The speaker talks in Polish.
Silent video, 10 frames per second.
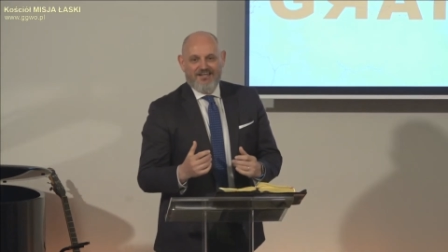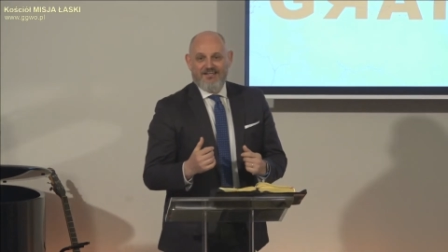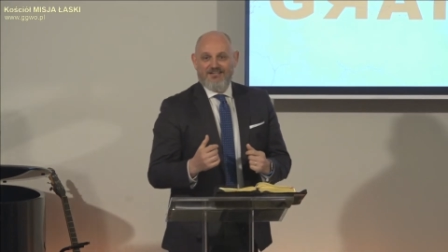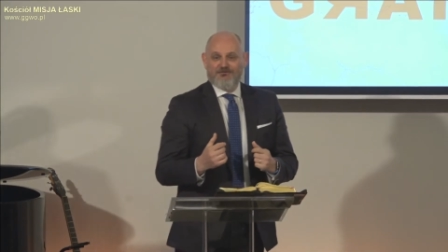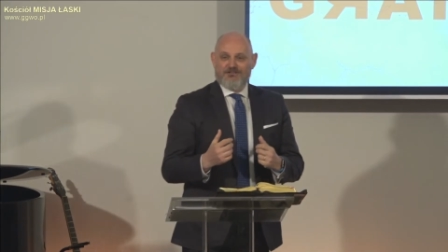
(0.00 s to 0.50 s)

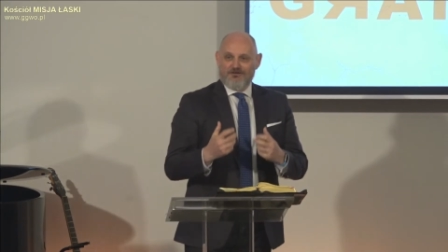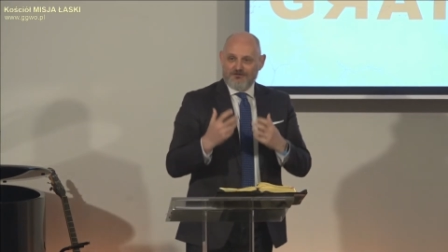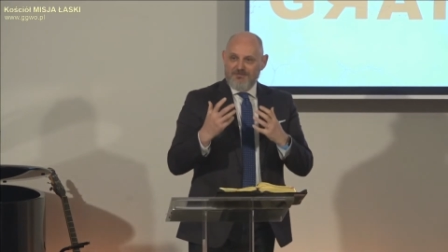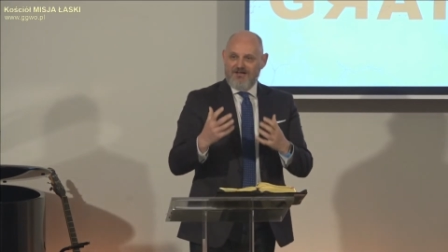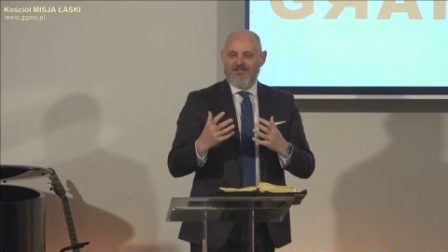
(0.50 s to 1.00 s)
na przykład
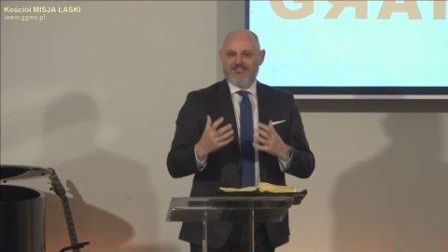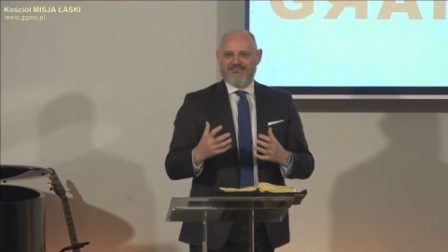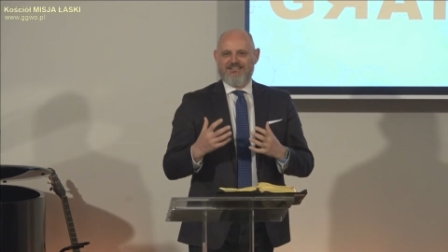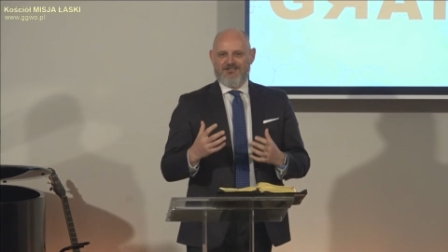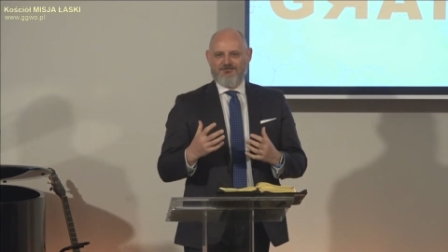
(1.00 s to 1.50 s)
rozmawiasz z
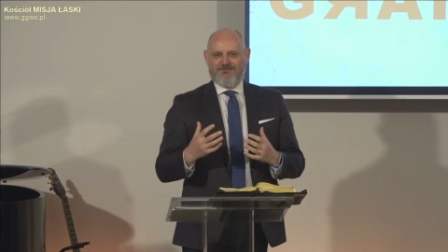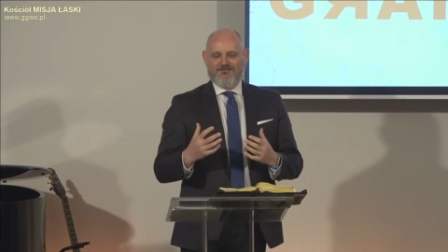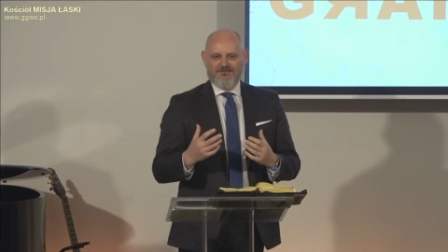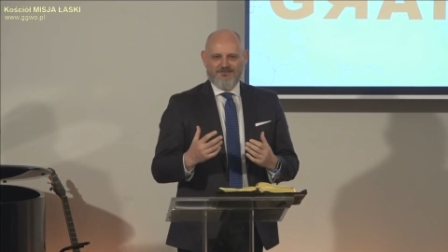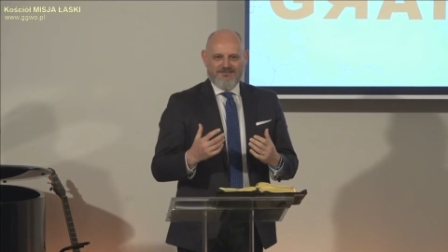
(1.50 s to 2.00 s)
kimś,
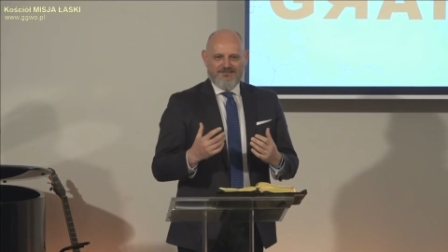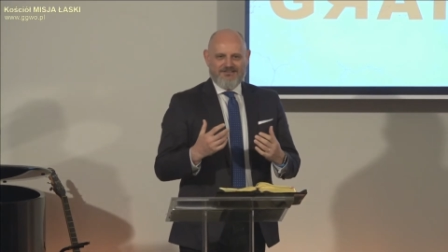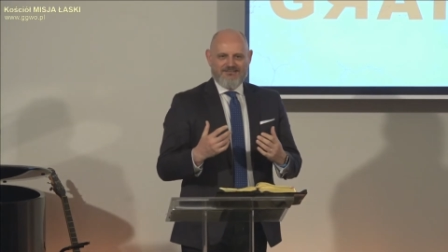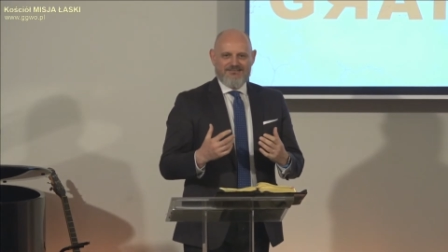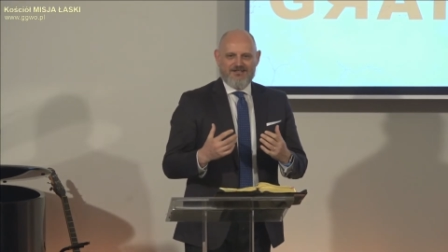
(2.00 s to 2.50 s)
i
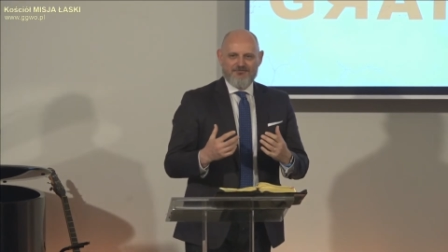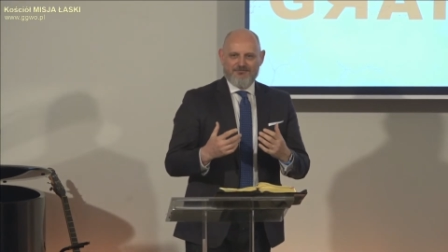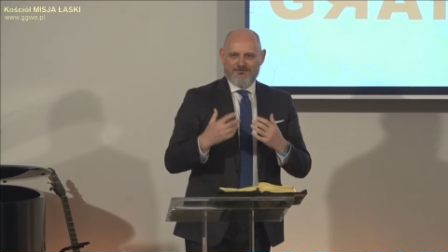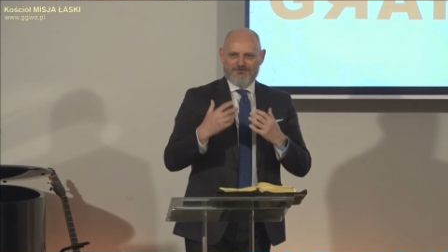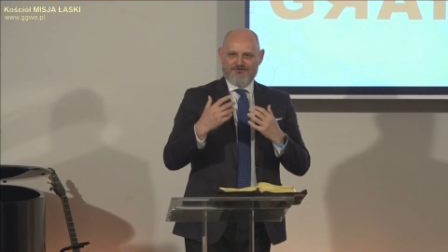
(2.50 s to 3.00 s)
ty tak po
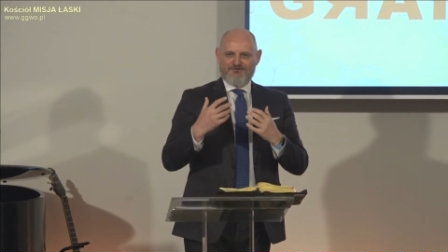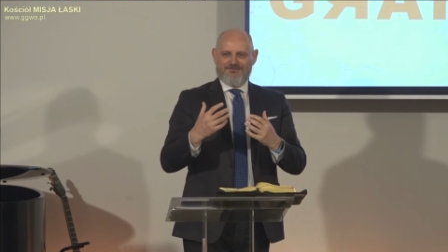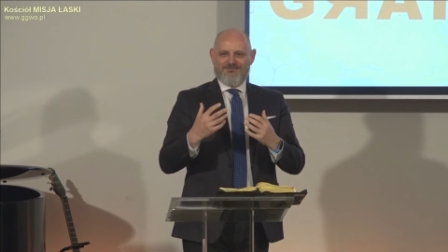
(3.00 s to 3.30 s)
prostu,